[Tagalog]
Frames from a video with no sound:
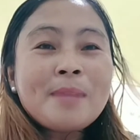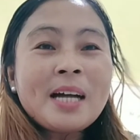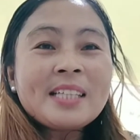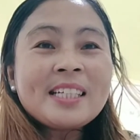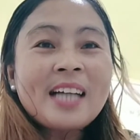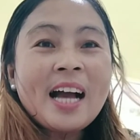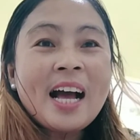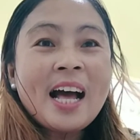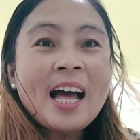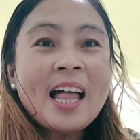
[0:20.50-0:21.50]

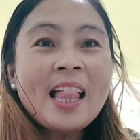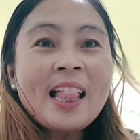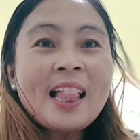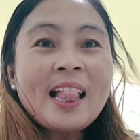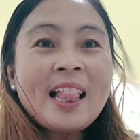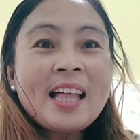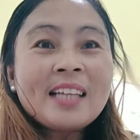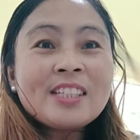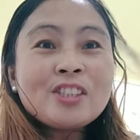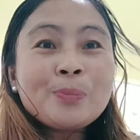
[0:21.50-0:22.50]
Magical
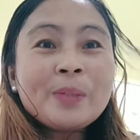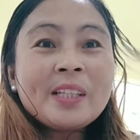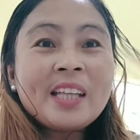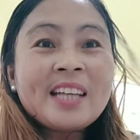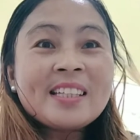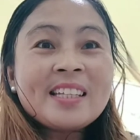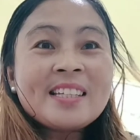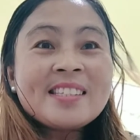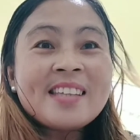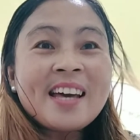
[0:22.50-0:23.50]
Rejuvenating
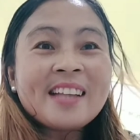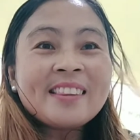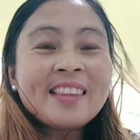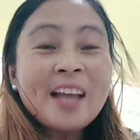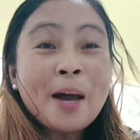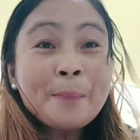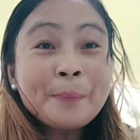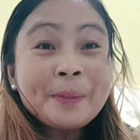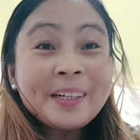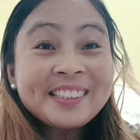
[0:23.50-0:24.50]
Set
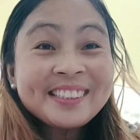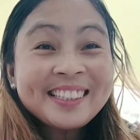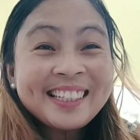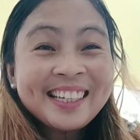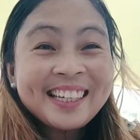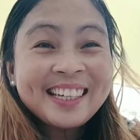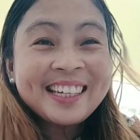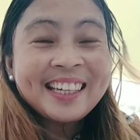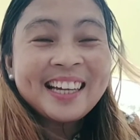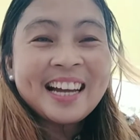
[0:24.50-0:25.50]
number 3.